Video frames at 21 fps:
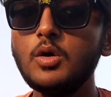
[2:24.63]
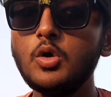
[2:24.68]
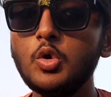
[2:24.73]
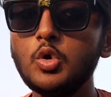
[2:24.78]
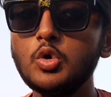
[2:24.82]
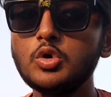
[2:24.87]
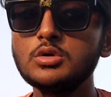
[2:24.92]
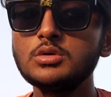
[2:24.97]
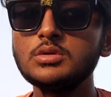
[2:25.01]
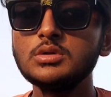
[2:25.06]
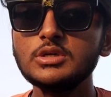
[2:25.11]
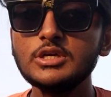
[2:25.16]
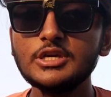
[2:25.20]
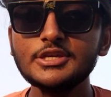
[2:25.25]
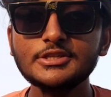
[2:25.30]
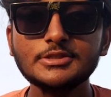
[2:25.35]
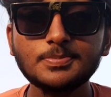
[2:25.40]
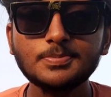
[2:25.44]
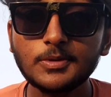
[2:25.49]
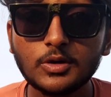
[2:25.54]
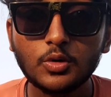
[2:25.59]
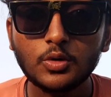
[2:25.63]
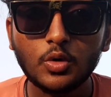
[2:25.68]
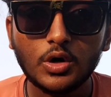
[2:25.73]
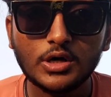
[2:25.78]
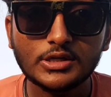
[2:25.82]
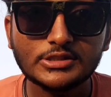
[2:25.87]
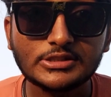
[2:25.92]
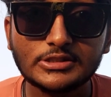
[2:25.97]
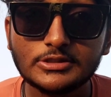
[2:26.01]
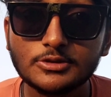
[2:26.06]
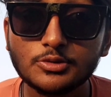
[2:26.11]
और किस्म को
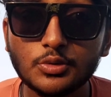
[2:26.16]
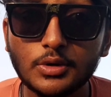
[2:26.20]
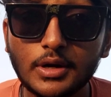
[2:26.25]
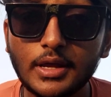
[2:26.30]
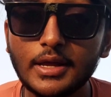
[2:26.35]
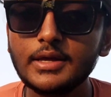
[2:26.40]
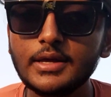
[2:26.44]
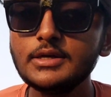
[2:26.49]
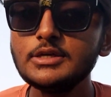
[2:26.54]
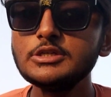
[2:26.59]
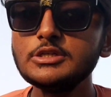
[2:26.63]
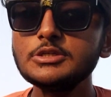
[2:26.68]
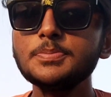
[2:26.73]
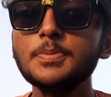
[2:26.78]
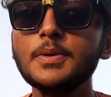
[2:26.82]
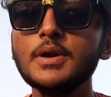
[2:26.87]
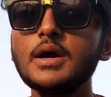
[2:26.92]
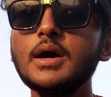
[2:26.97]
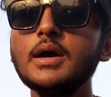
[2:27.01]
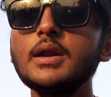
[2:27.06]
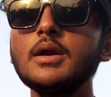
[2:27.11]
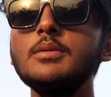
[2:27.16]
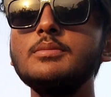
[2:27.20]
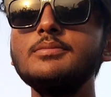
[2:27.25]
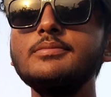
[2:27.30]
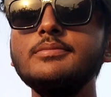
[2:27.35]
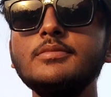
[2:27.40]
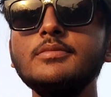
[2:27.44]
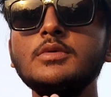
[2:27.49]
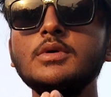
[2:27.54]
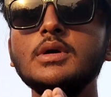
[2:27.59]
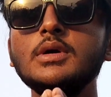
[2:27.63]
अस्सी सुने इस प्रकार
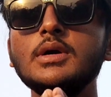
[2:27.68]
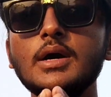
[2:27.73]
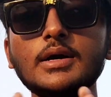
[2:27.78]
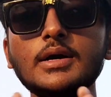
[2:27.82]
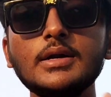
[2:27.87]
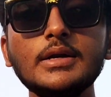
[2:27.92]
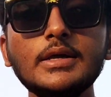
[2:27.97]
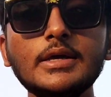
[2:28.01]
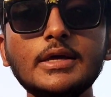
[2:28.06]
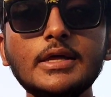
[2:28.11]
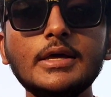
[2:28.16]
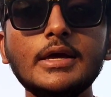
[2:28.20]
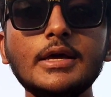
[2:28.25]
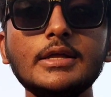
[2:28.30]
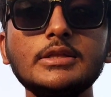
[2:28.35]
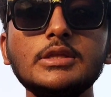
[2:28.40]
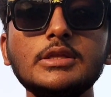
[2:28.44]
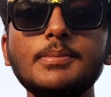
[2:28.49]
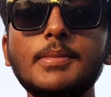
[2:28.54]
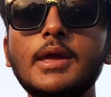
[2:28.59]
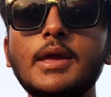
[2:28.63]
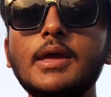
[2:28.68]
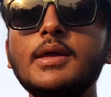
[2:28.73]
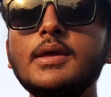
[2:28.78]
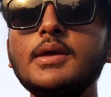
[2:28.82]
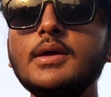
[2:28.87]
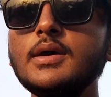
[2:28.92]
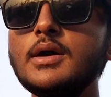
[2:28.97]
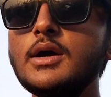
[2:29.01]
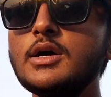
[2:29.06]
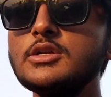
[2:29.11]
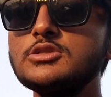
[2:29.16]
हम ककड़ी की खेती में
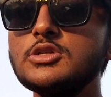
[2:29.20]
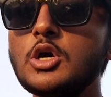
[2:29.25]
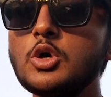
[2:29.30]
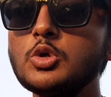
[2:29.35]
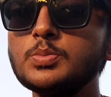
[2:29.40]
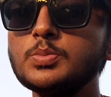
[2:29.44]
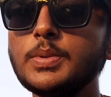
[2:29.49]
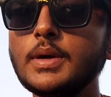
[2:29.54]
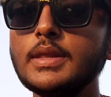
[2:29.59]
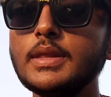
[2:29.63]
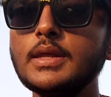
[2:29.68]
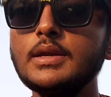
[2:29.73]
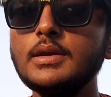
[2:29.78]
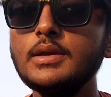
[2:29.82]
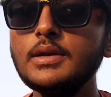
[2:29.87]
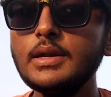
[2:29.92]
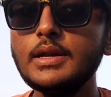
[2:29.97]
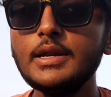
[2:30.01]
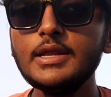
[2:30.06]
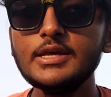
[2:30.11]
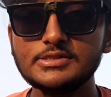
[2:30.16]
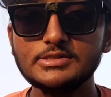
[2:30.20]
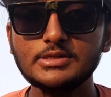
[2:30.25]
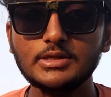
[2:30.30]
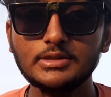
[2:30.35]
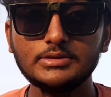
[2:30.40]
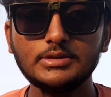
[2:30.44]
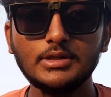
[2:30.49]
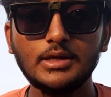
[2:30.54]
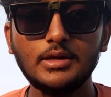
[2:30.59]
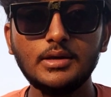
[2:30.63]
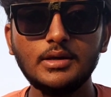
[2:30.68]
अच्छा उत्पादन ले
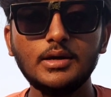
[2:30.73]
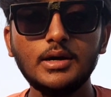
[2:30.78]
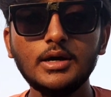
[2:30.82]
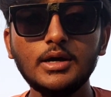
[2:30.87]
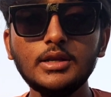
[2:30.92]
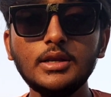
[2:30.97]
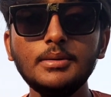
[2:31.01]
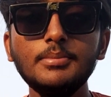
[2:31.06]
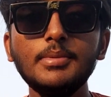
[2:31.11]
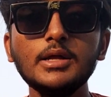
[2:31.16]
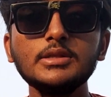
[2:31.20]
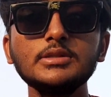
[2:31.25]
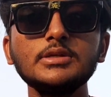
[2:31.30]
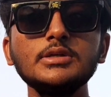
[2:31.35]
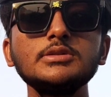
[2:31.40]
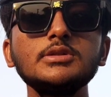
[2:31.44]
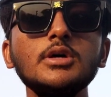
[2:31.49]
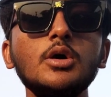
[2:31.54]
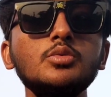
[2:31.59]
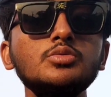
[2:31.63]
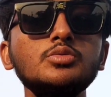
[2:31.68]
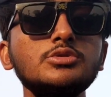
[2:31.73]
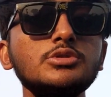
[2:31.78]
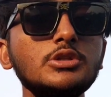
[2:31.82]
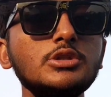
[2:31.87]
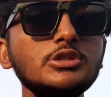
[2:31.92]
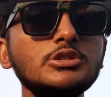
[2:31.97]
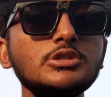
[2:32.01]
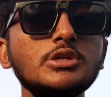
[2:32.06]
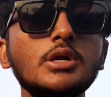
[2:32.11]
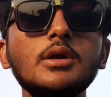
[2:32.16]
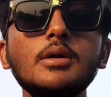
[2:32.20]
सकते हैं अगली बात करता हूँ
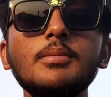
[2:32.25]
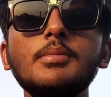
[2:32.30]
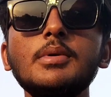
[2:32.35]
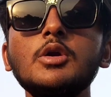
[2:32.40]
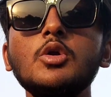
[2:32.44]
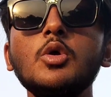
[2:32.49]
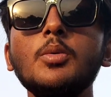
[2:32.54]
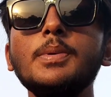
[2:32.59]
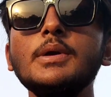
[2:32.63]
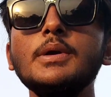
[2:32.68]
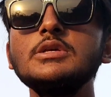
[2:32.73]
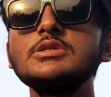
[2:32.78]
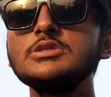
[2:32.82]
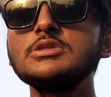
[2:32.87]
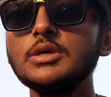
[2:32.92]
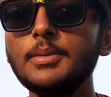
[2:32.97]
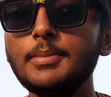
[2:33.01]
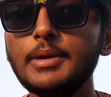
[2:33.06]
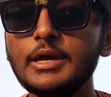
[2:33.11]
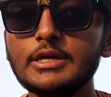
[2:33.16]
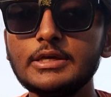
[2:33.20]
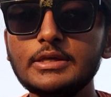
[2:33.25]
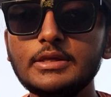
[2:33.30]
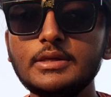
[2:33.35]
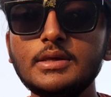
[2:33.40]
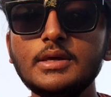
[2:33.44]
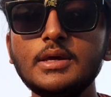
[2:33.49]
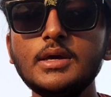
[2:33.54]
तीसरे नंबर टॉपिक समय की